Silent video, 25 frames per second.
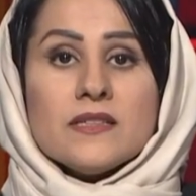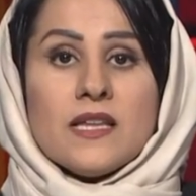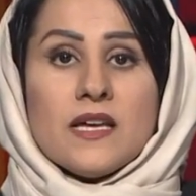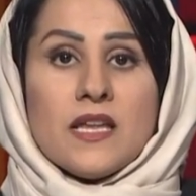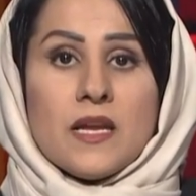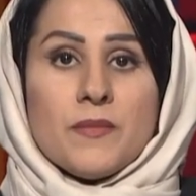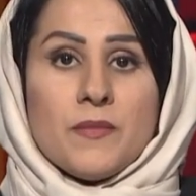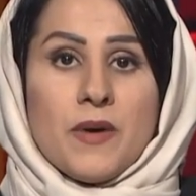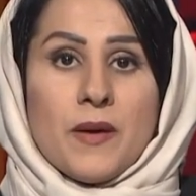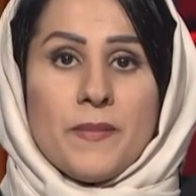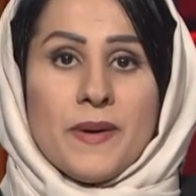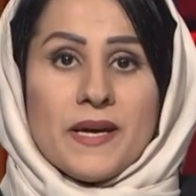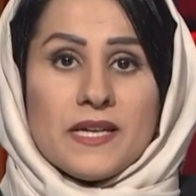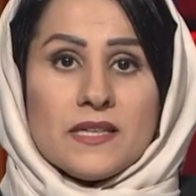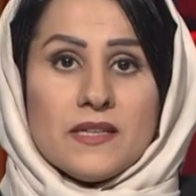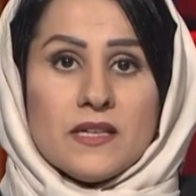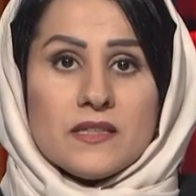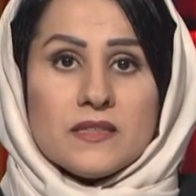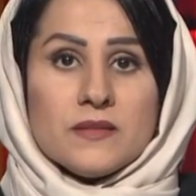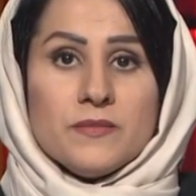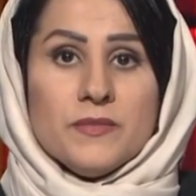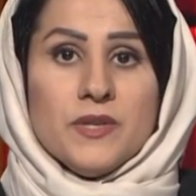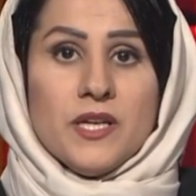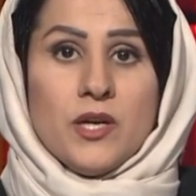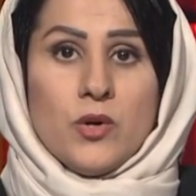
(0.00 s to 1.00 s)
طالما
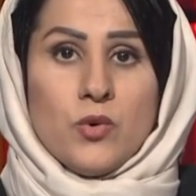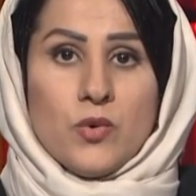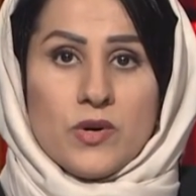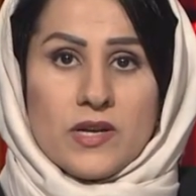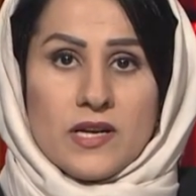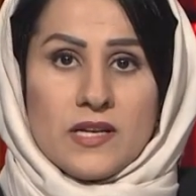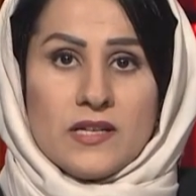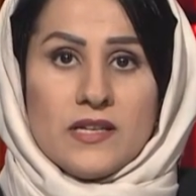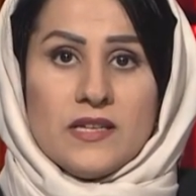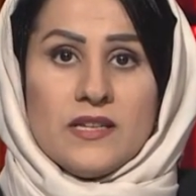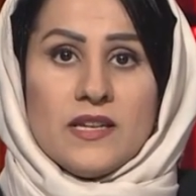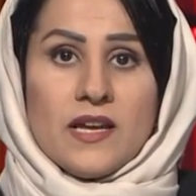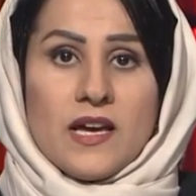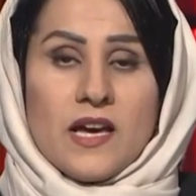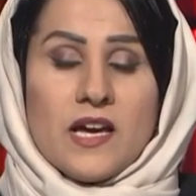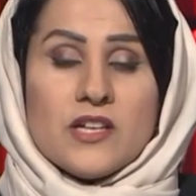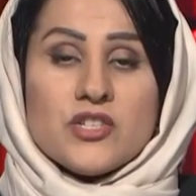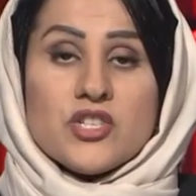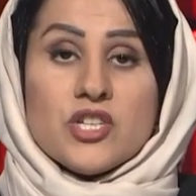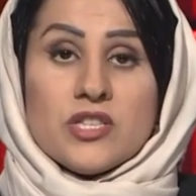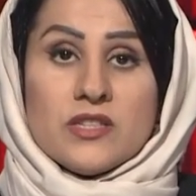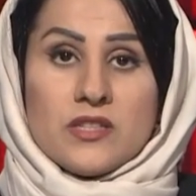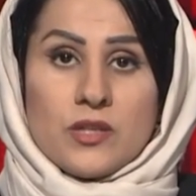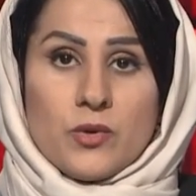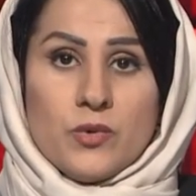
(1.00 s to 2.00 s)
بقيت محورا
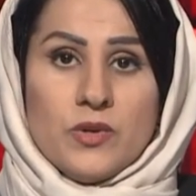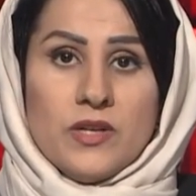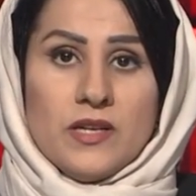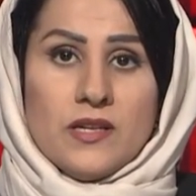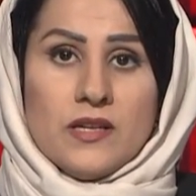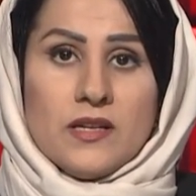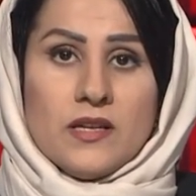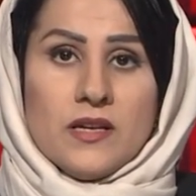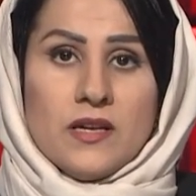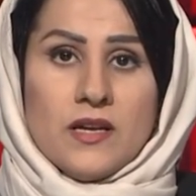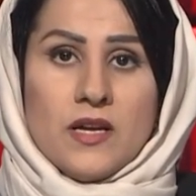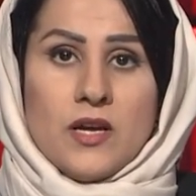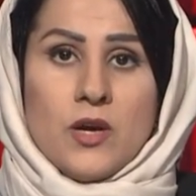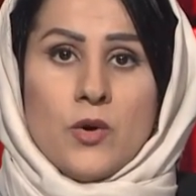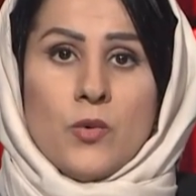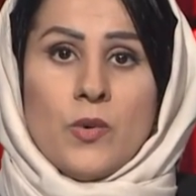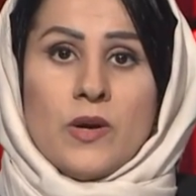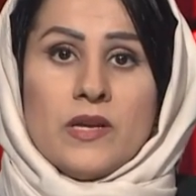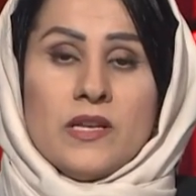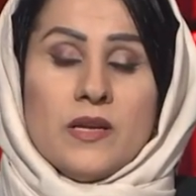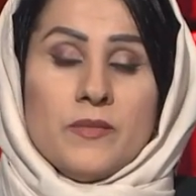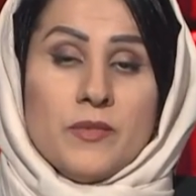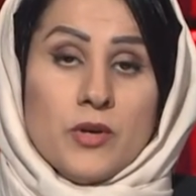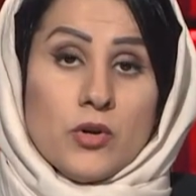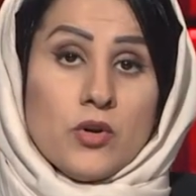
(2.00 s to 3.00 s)
لنقاش طويل
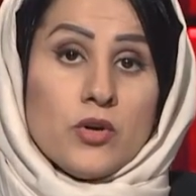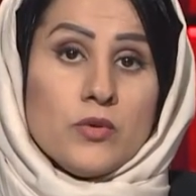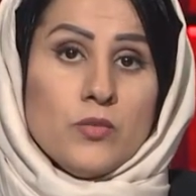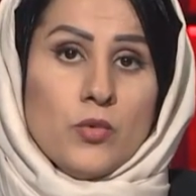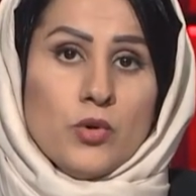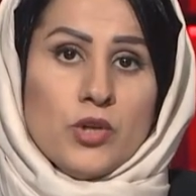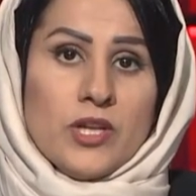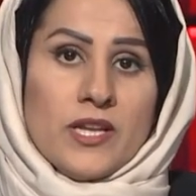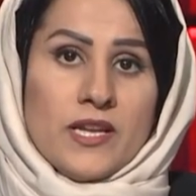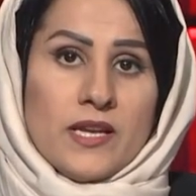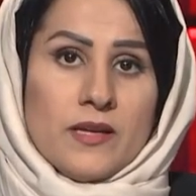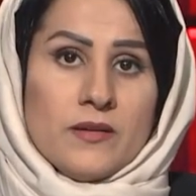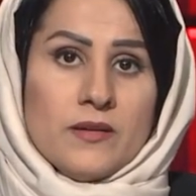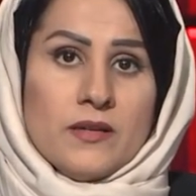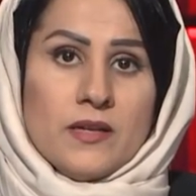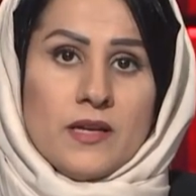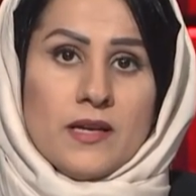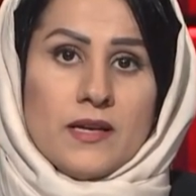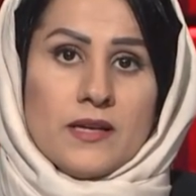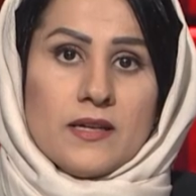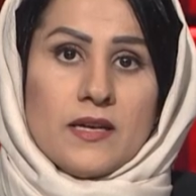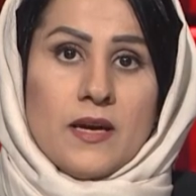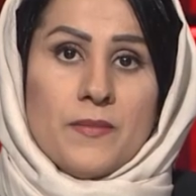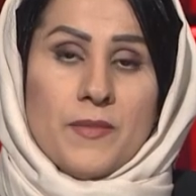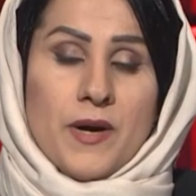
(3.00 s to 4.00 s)
وإن لم يكن
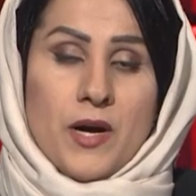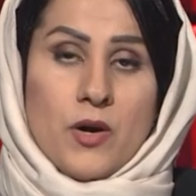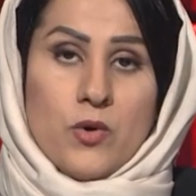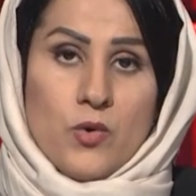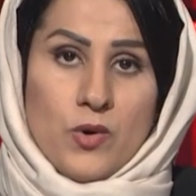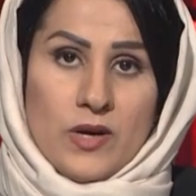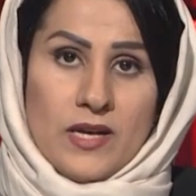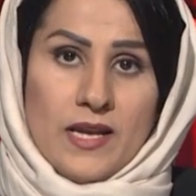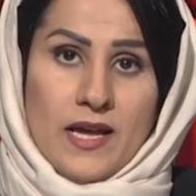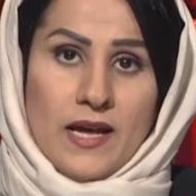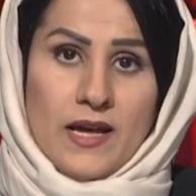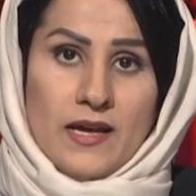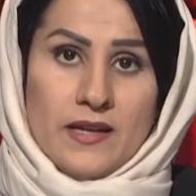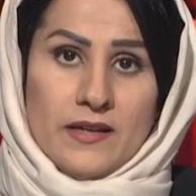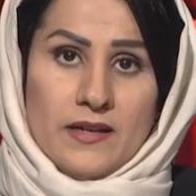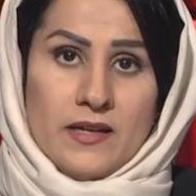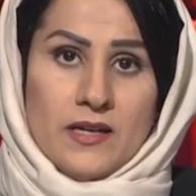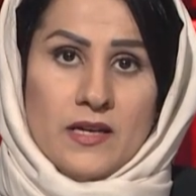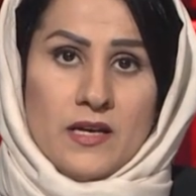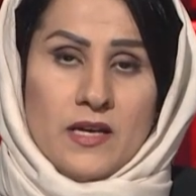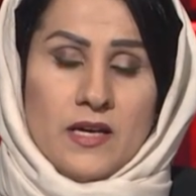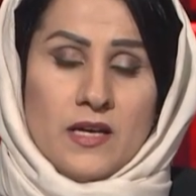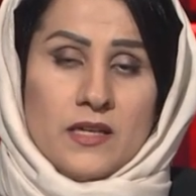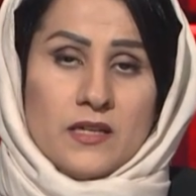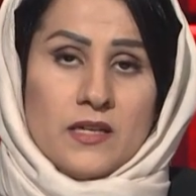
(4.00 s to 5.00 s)
معلنا كما هو الآن
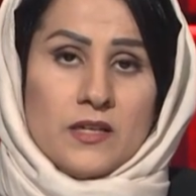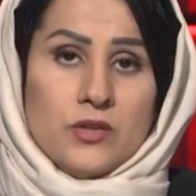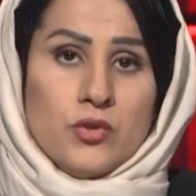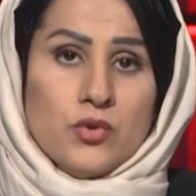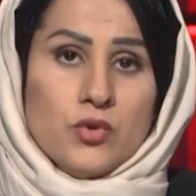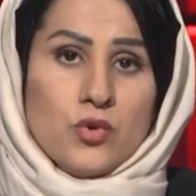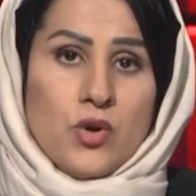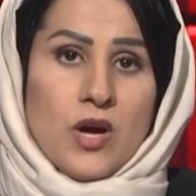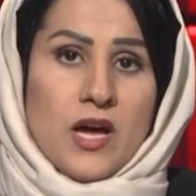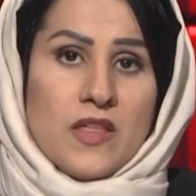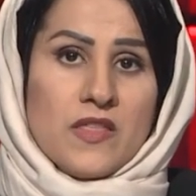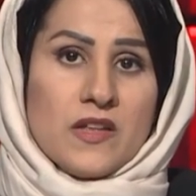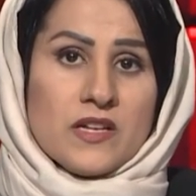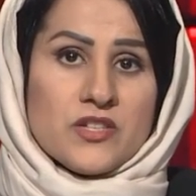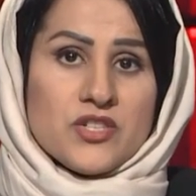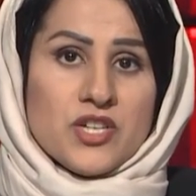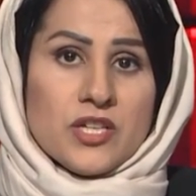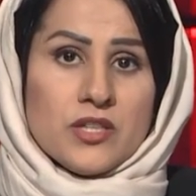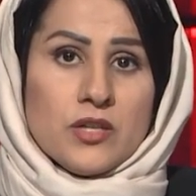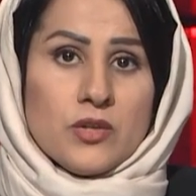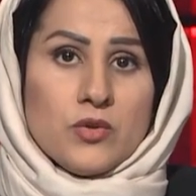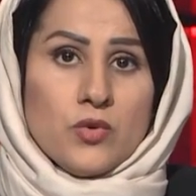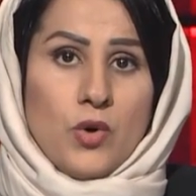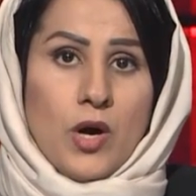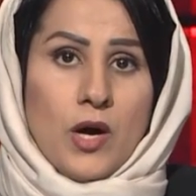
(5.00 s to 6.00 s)
يدور هذا
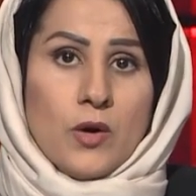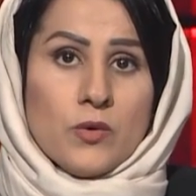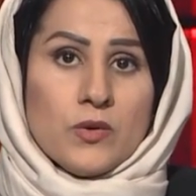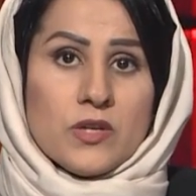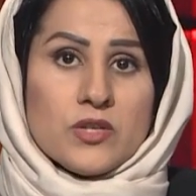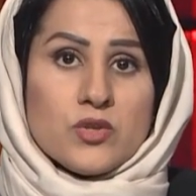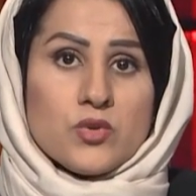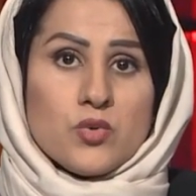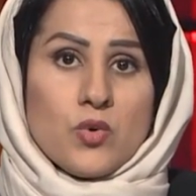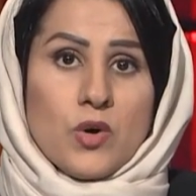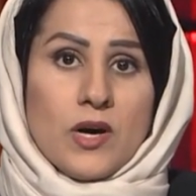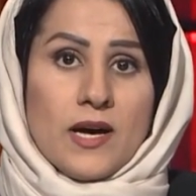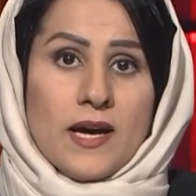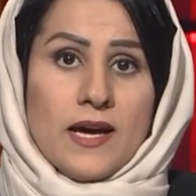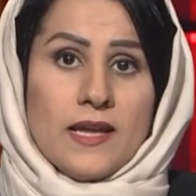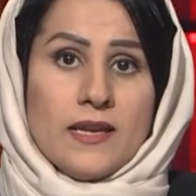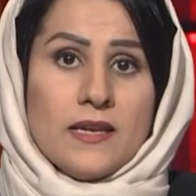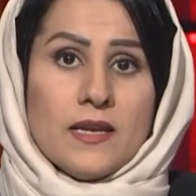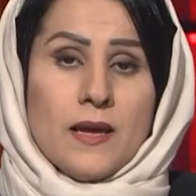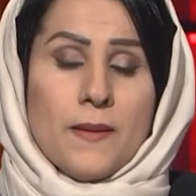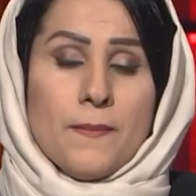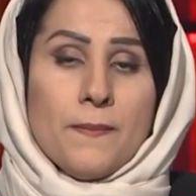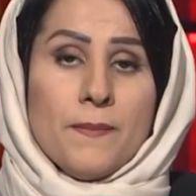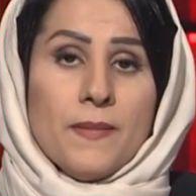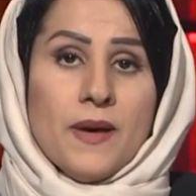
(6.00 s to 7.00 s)
الجدل حول
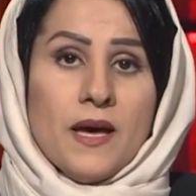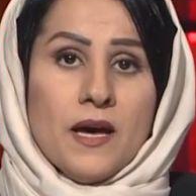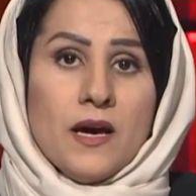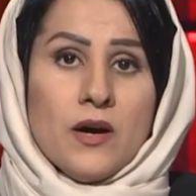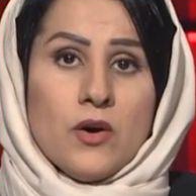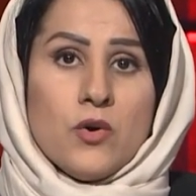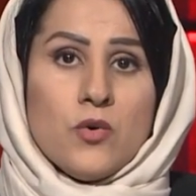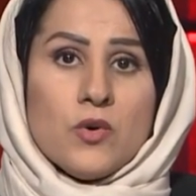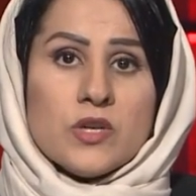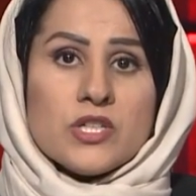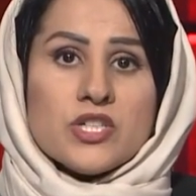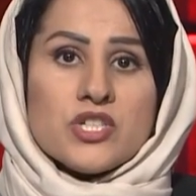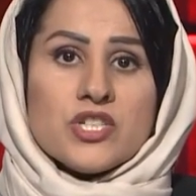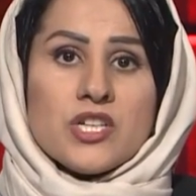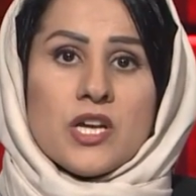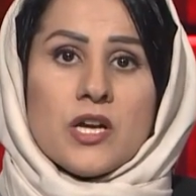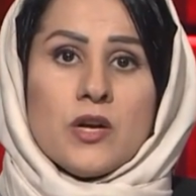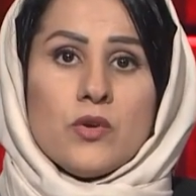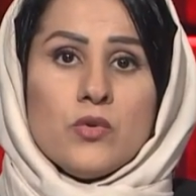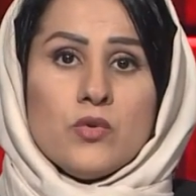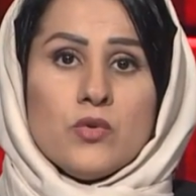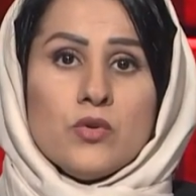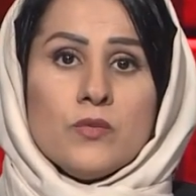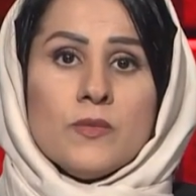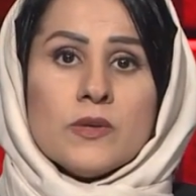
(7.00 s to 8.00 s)
سؤال ما هو
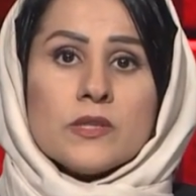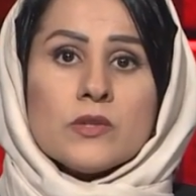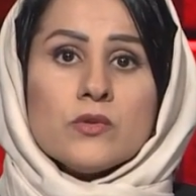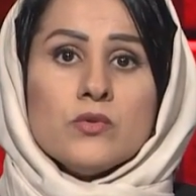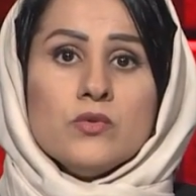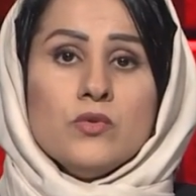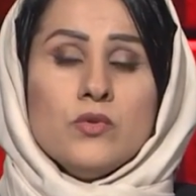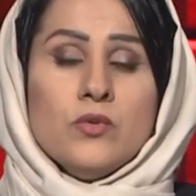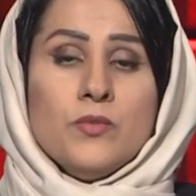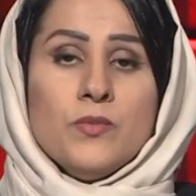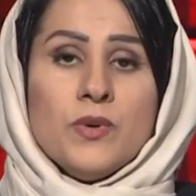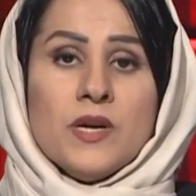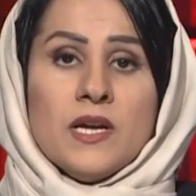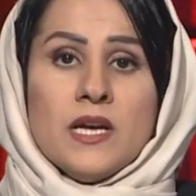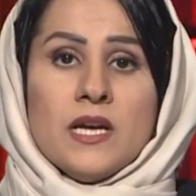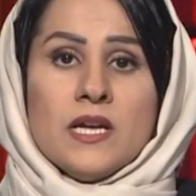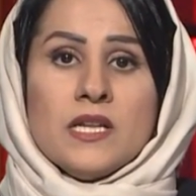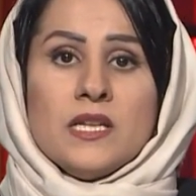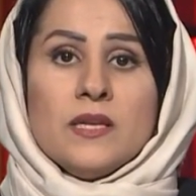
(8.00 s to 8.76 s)
الشكل المطلوب